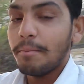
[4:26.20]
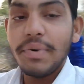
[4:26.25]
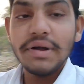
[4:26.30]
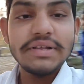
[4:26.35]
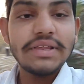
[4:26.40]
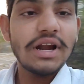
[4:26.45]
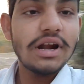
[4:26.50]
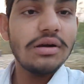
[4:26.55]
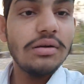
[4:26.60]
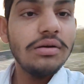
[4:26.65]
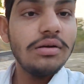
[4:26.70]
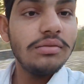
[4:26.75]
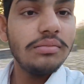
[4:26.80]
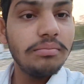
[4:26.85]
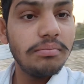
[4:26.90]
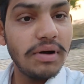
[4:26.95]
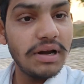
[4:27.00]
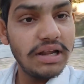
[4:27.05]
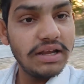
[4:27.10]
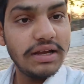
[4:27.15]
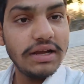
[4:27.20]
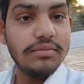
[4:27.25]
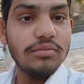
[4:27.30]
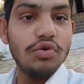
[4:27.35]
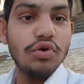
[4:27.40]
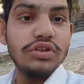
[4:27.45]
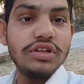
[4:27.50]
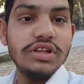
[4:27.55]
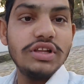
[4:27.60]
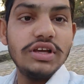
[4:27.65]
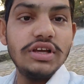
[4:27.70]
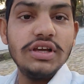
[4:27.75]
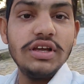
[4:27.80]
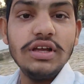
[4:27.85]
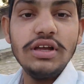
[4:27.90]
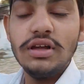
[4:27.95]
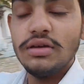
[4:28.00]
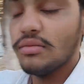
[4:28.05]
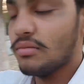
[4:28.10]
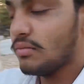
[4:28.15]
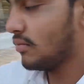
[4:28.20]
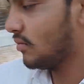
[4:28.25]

बजरंग बली के मूर्ति दिखी